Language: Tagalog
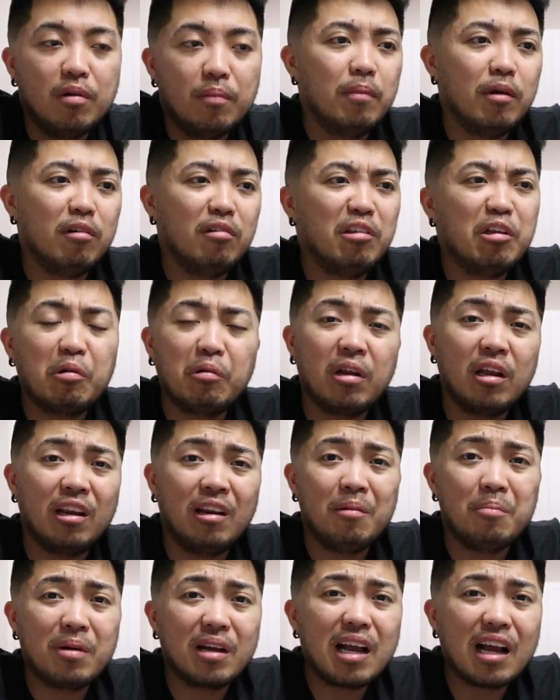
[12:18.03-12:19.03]
Pero hindi ko na
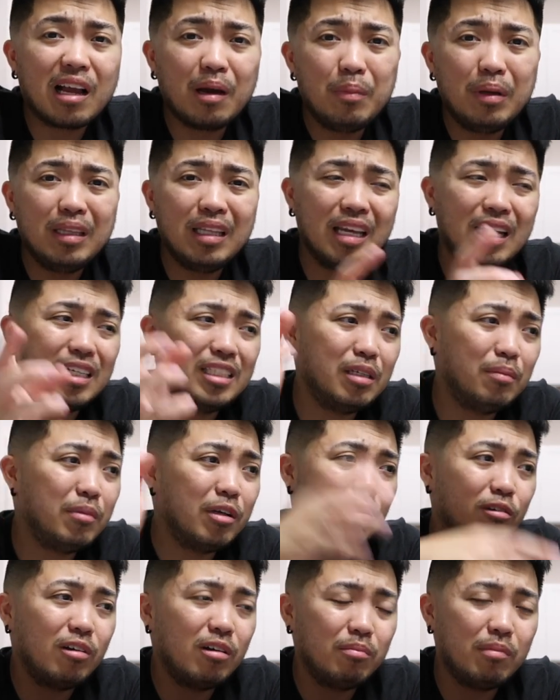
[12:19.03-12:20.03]
rin magagamitin kasi
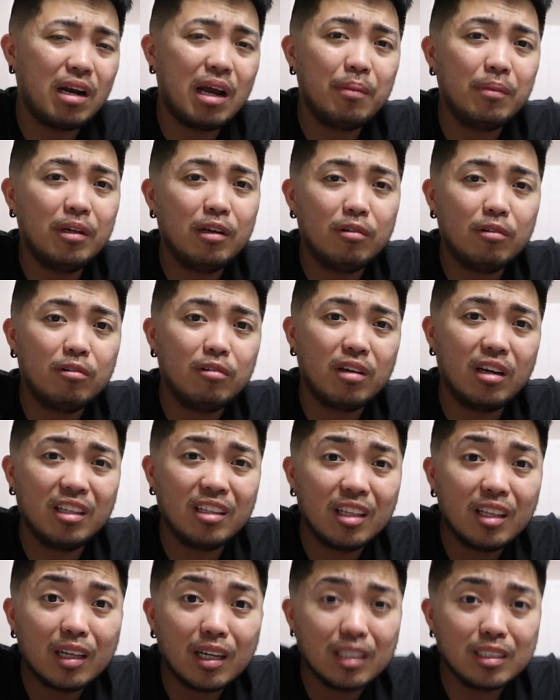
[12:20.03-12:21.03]
meron marami na akong
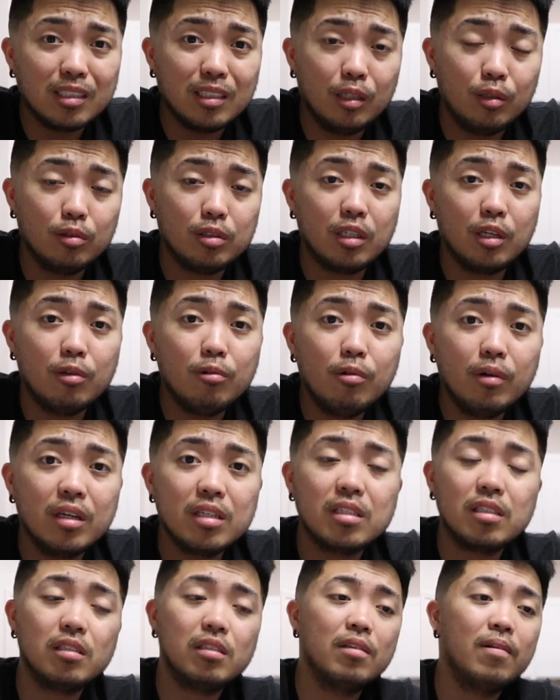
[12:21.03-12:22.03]
credit cards dito sa
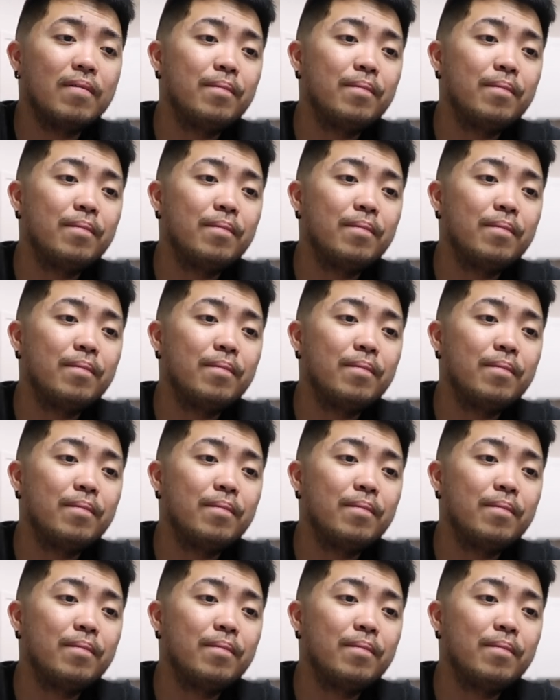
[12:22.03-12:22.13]
US.